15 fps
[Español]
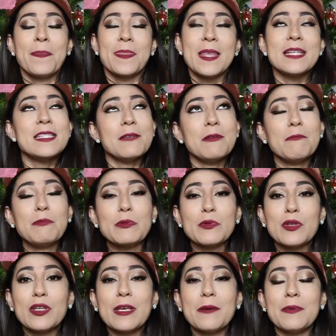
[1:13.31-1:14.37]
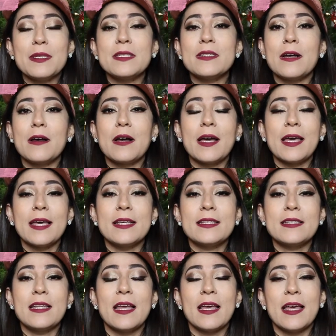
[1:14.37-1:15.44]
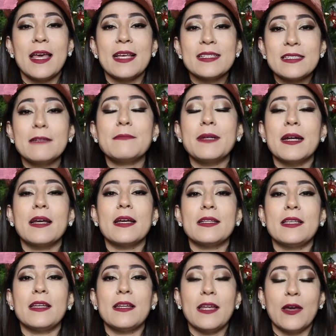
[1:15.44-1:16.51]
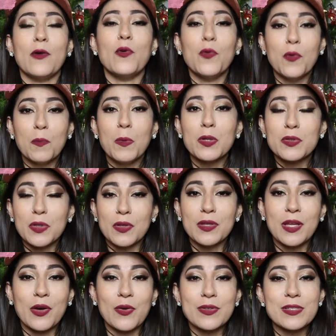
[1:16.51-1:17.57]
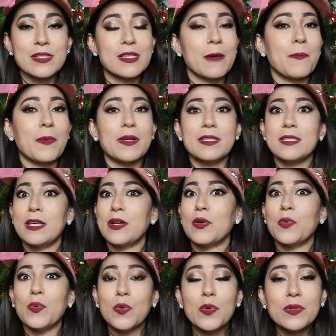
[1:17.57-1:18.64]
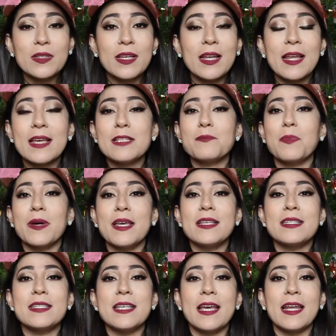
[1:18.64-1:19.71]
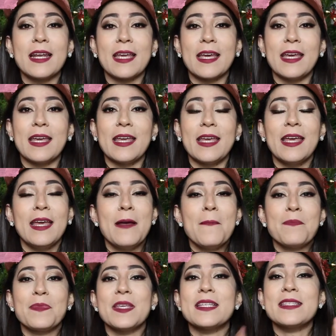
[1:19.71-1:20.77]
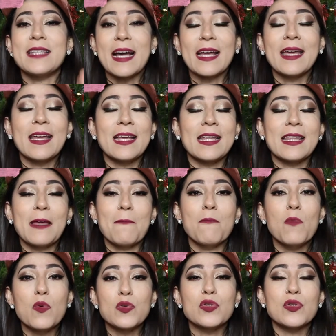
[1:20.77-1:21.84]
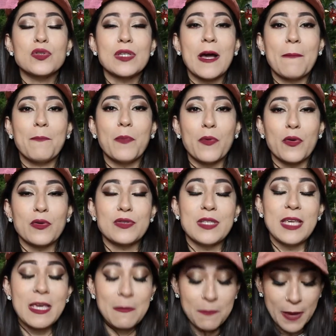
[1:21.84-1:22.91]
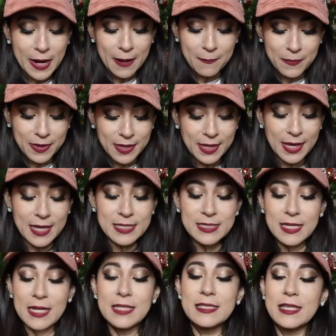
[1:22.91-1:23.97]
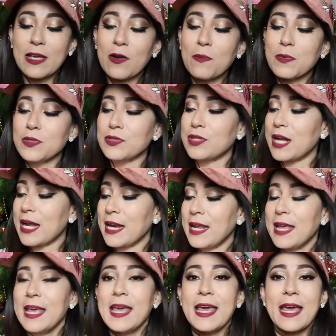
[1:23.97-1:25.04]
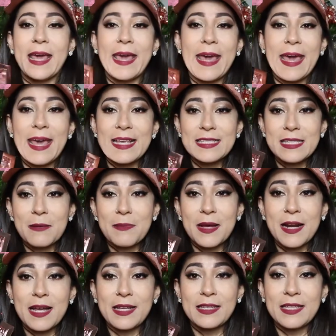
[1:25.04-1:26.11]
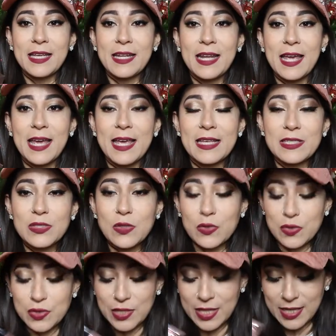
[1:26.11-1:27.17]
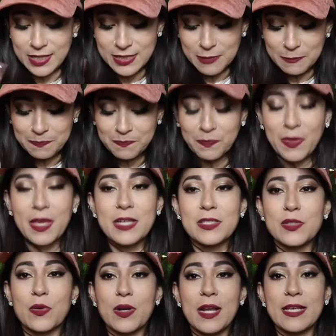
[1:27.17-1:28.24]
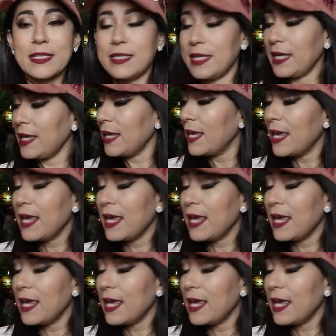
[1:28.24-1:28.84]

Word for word: Desde mi punto de vista, este, esta marca tiene un montón de cosas que pueden ser útiles, pueden ser que te saquen de muchos apuros. Y para mí, este, les quiero mostrar que esta marca tiene estos sets que son así.